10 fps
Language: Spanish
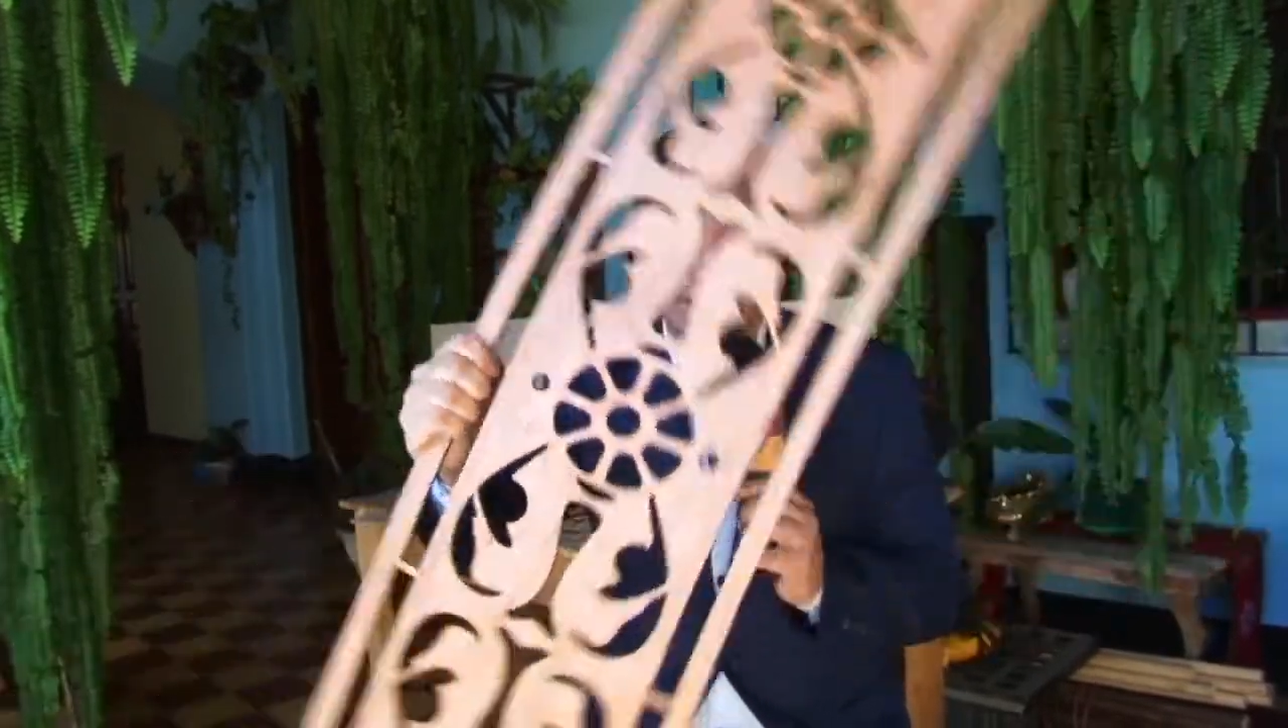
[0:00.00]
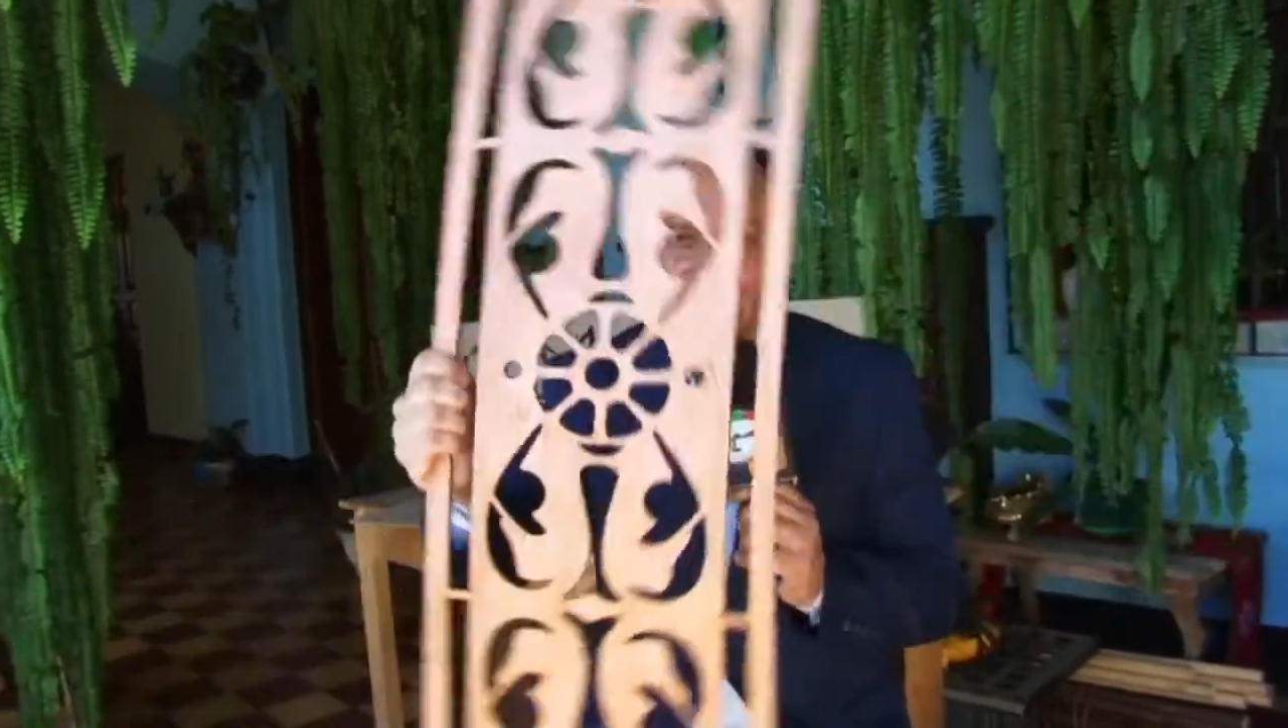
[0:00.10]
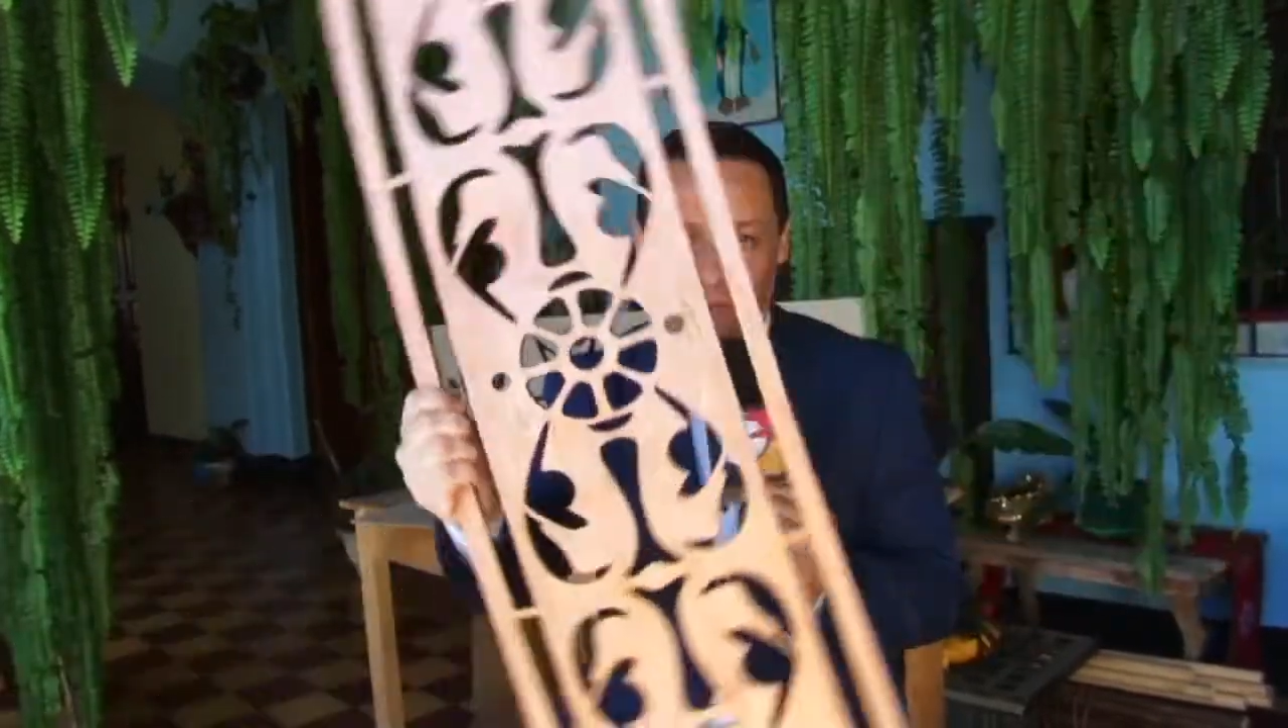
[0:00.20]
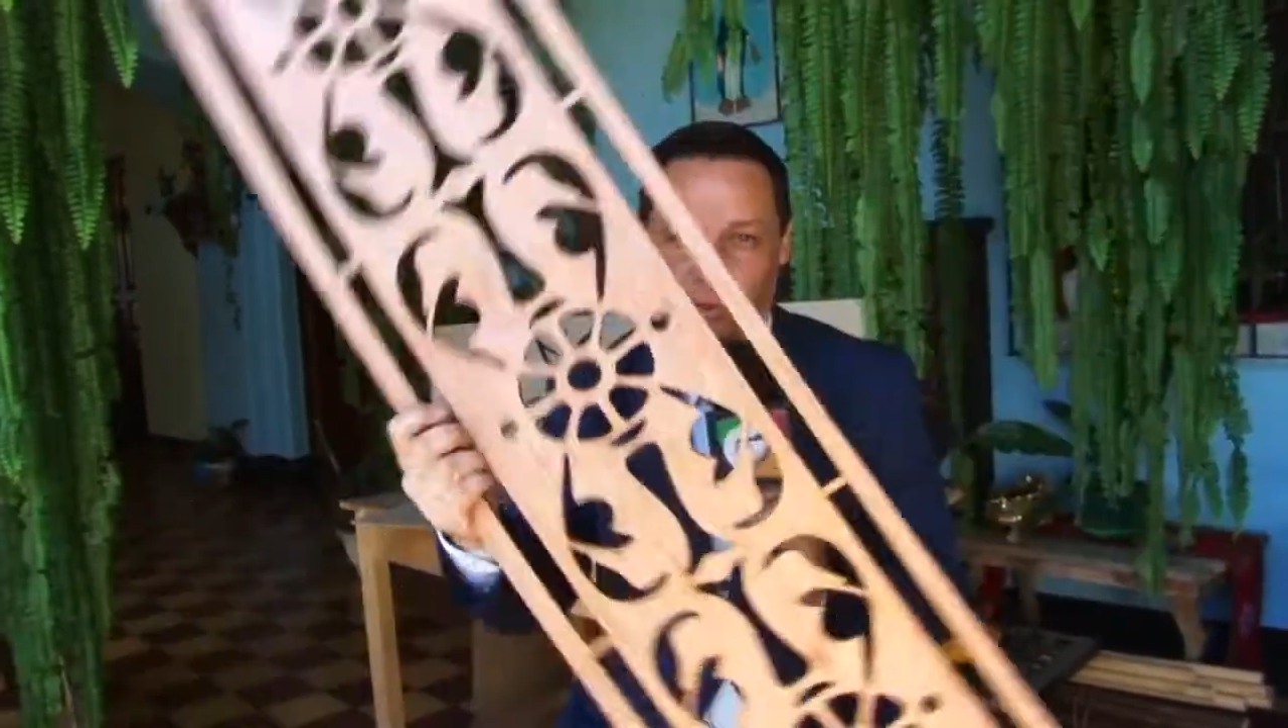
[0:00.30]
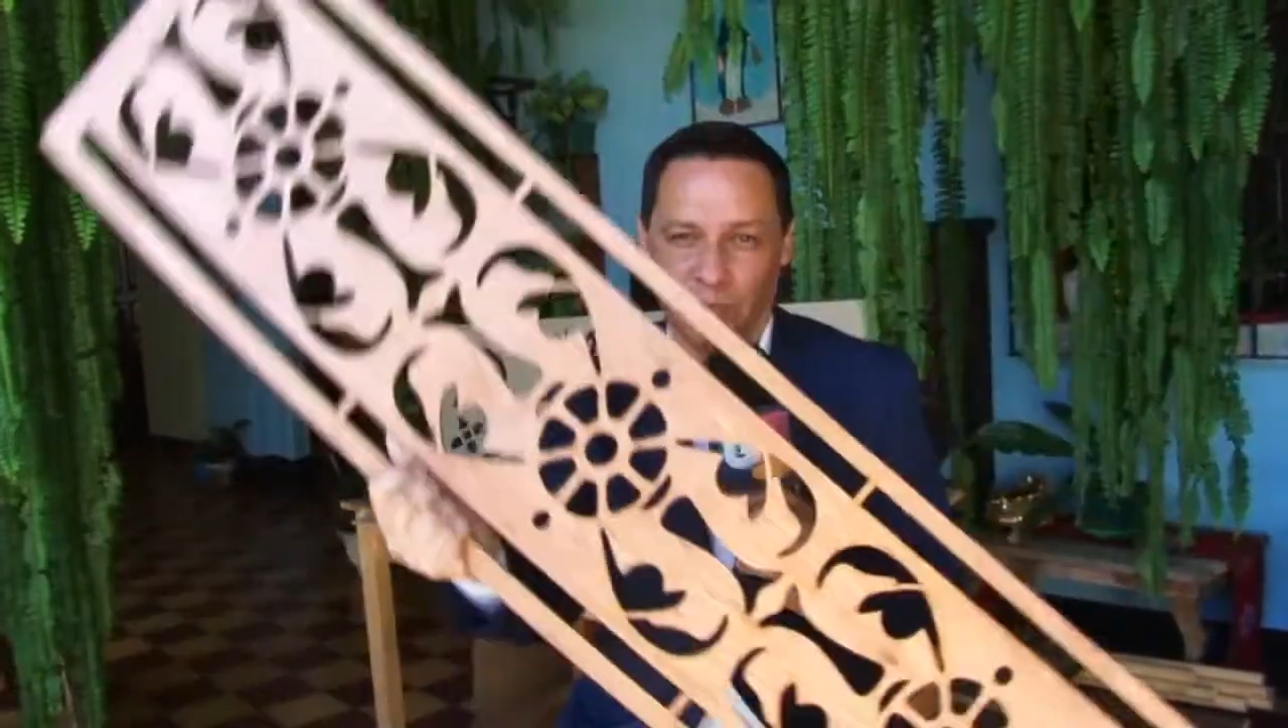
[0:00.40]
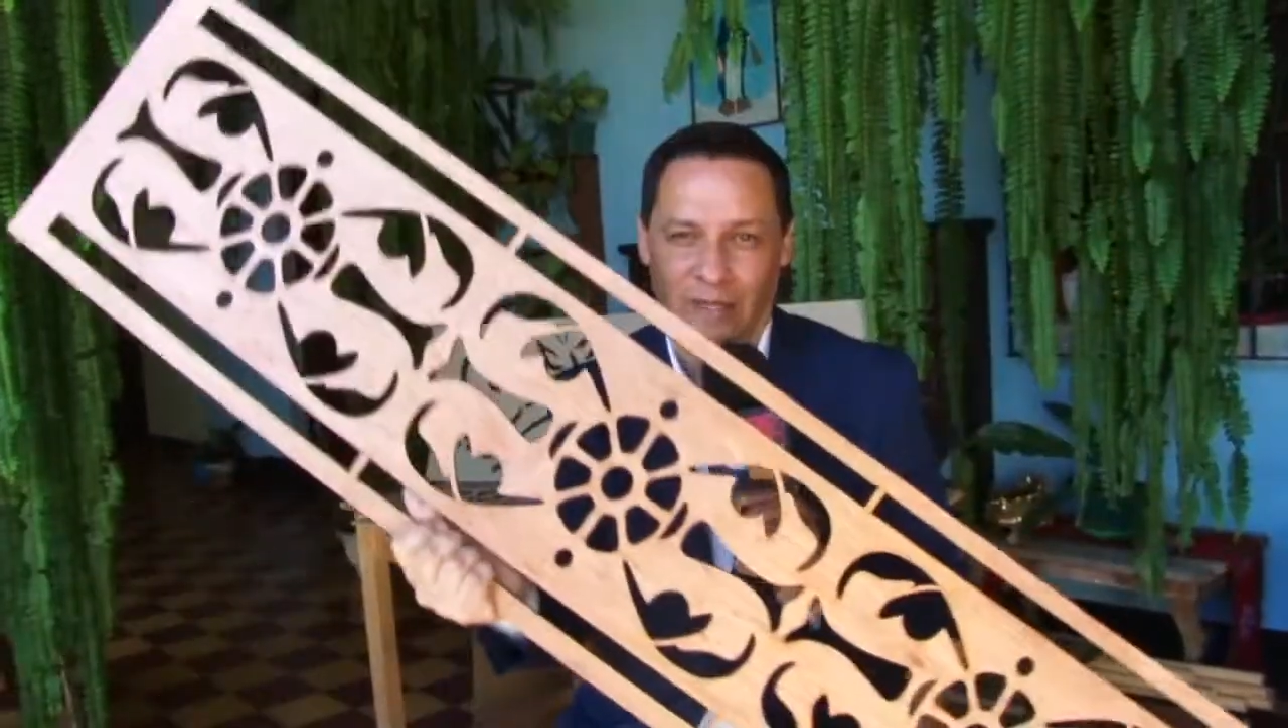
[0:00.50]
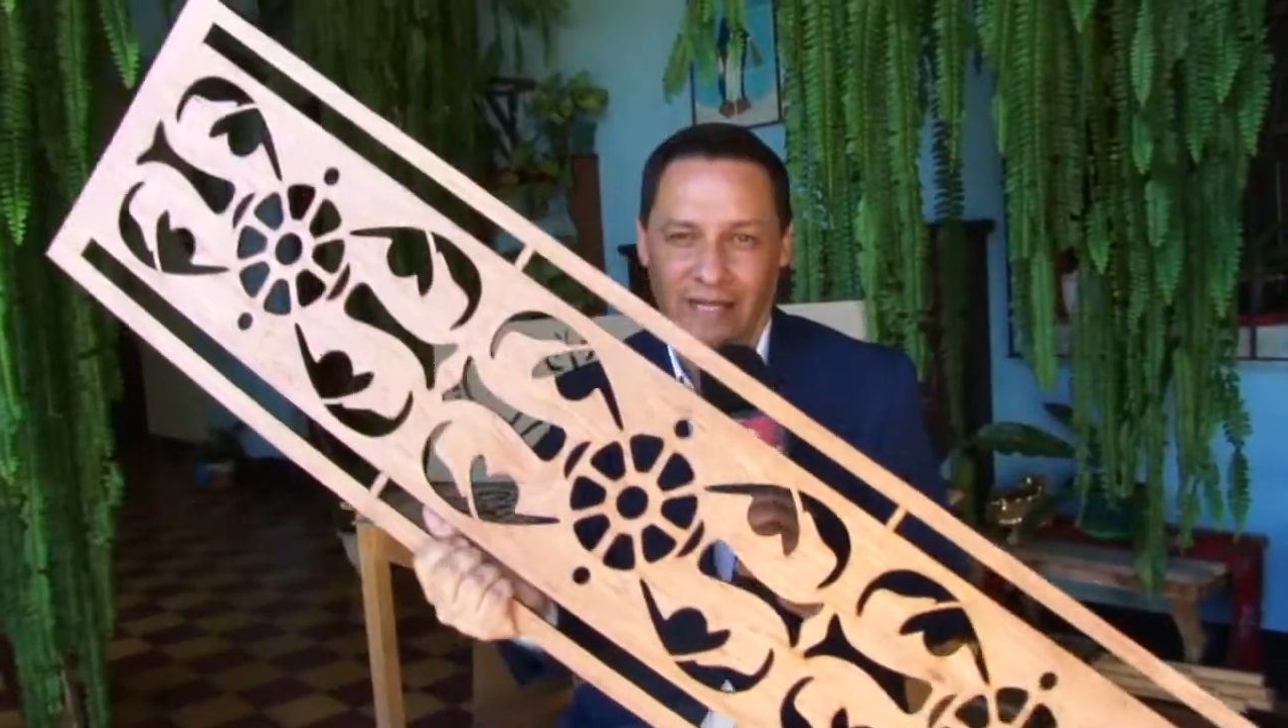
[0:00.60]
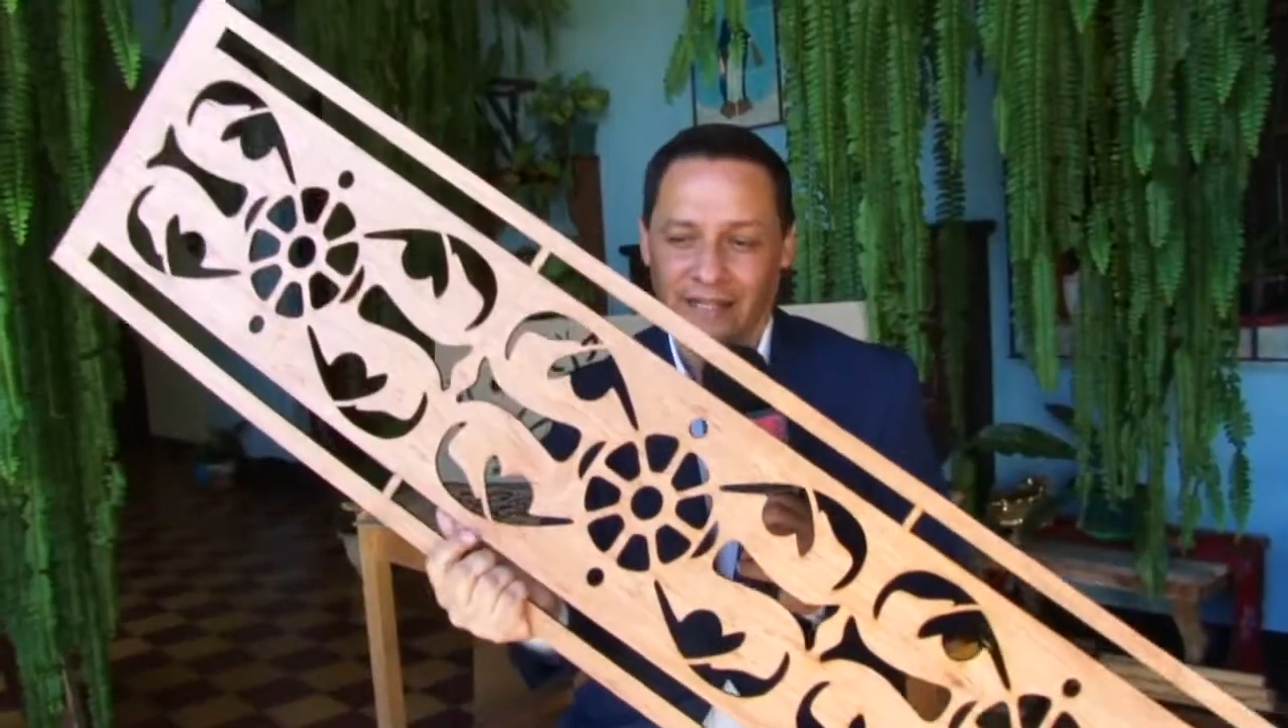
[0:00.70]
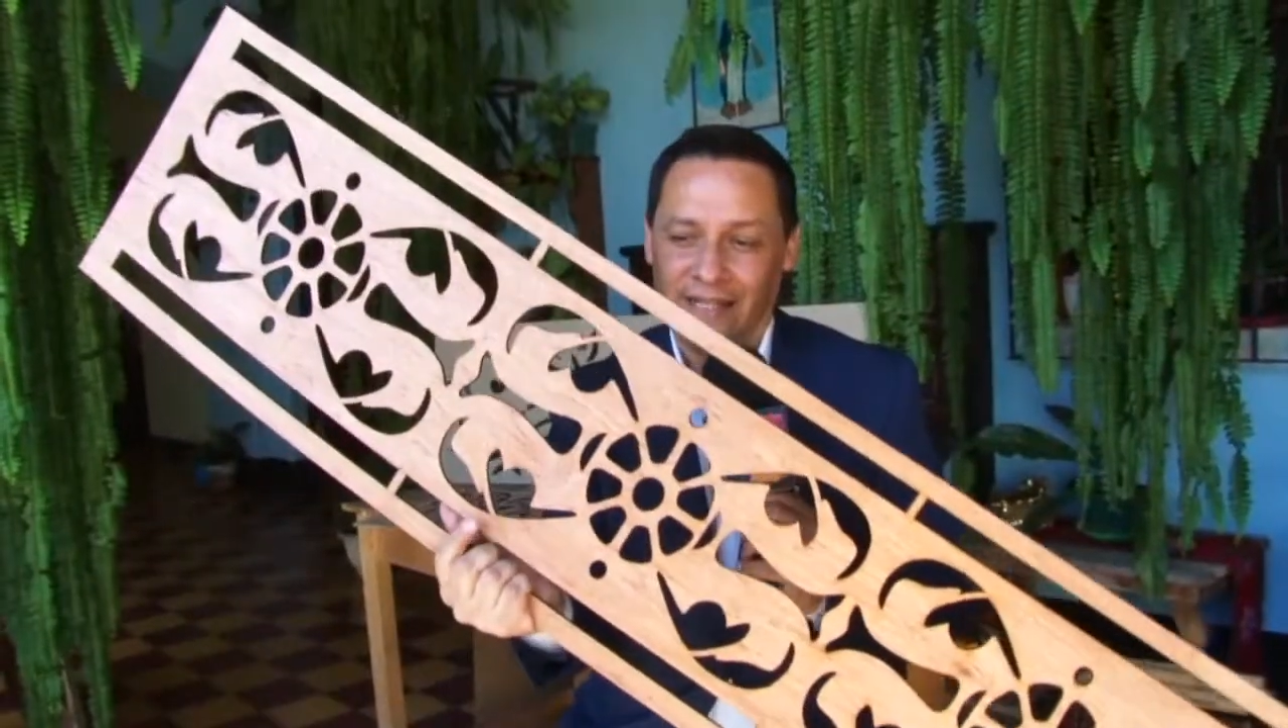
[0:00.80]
transforma